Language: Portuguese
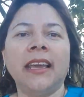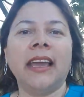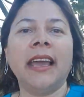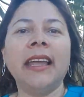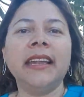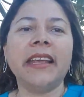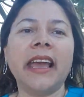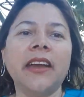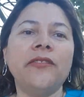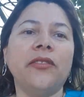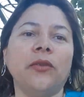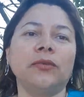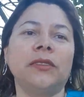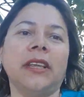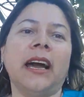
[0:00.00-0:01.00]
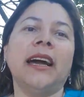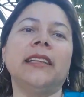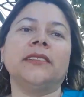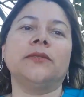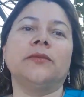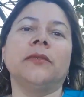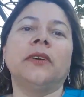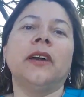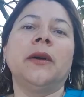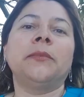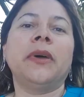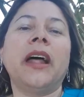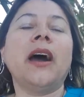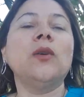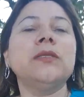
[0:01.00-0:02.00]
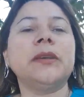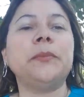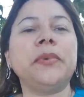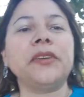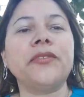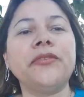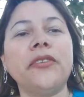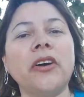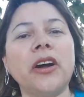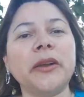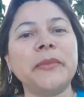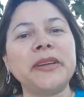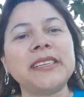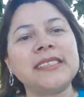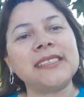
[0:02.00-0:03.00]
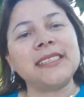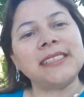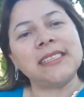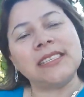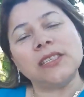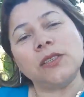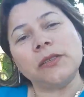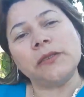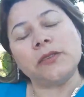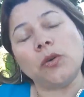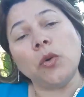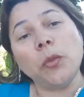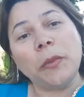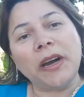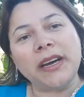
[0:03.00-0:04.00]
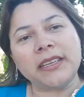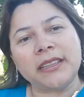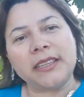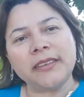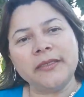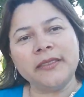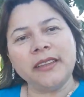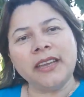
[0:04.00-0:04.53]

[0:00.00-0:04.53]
ele é voltado para alta performance humana,